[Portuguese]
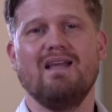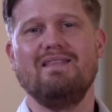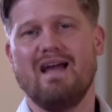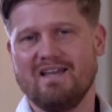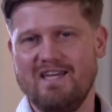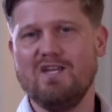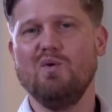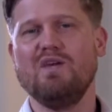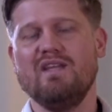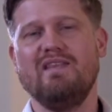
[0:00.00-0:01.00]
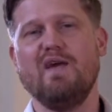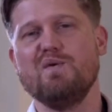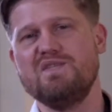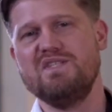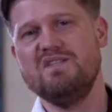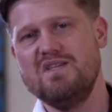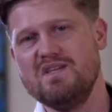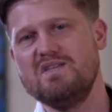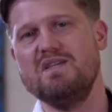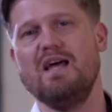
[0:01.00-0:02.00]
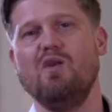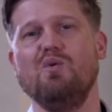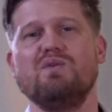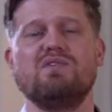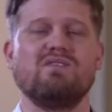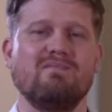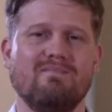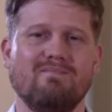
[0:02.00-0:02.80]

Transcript: daquilo que Deus te disse na luz.